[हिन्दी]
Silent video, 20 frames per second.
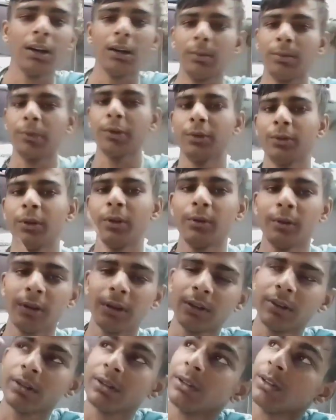आपने तो
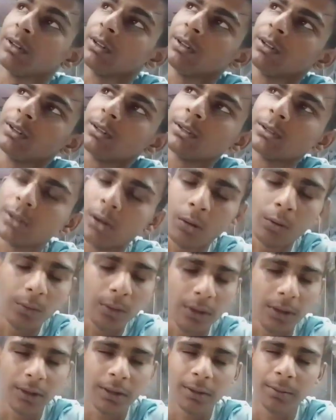बस गाँव
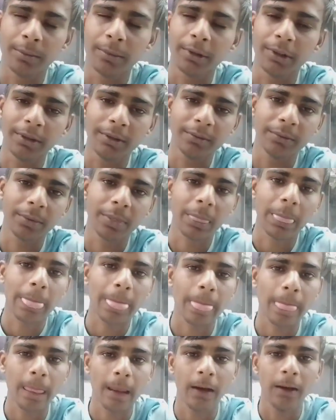वाली अपनी
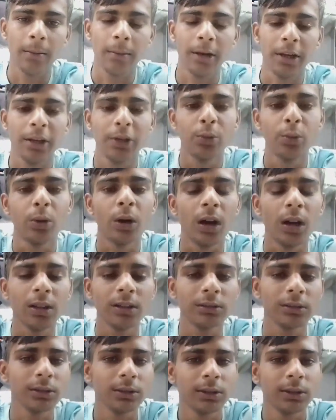हमारी दुकान